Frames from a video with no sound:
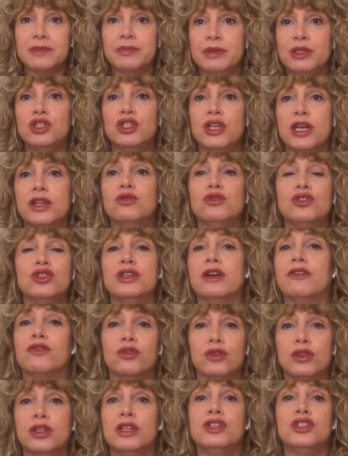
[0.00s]
spingendoci a
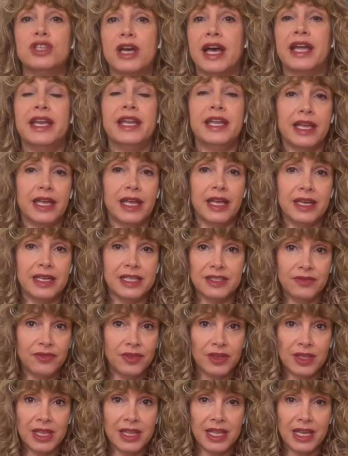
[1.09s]
fronteggiare le
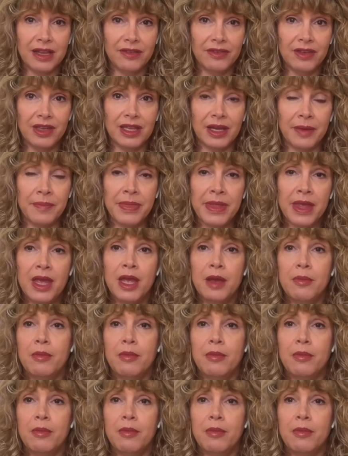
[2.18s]
sfide della vita.